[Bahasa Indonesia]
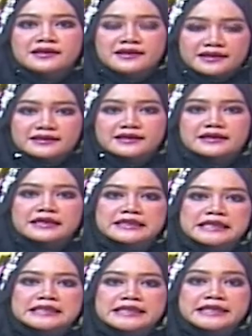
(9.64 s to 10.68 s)
Eta
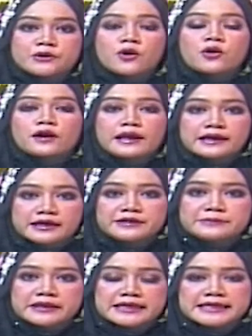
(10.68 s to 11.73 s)
kegiatan teh
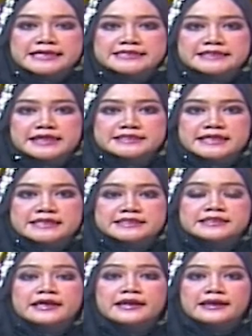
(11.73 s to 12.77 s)
dikokolakeun minangka salah
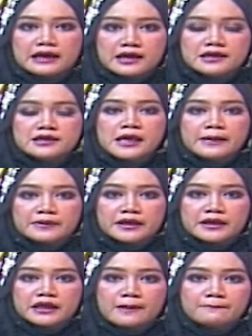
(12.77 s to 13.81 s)
seji tarekah
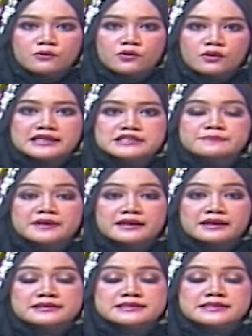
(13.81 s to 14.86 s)
pikeun nampung
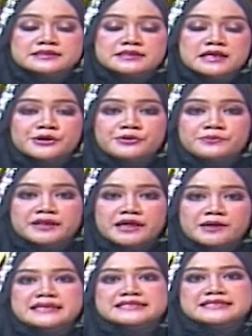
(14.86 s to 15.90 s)
aspirasi sakumna
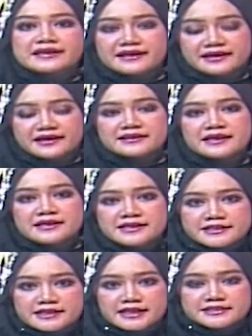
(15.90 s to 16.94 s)
masyarakat.
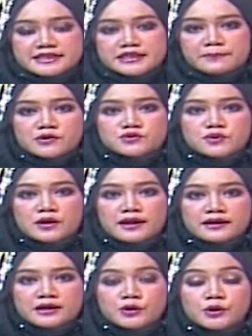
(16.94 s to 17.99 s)
Salah sahiji
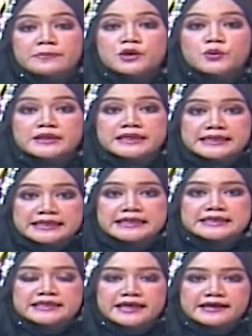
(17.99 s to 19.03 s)
pausualan anu
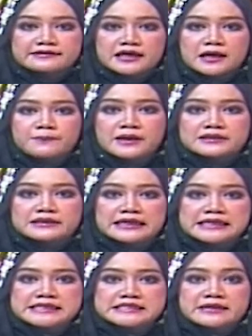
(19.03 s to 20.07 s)
dengken nyaita
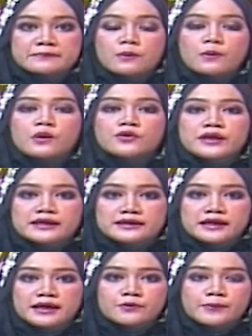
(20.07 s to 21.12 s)
patali jeng pambangunan
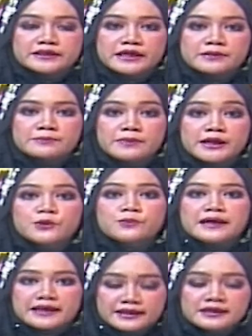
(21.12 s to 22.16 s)
Kabupaten Bandung
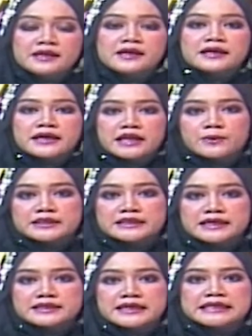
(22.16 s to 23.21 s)
Barat
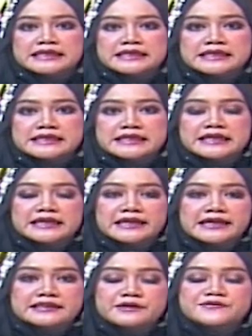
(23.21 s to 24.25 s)
ngaliwatan ngadegkeun
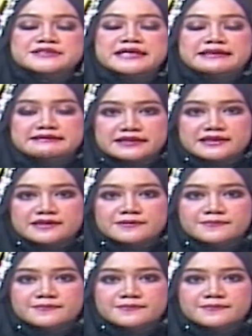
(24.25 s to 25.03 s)
kreatif center.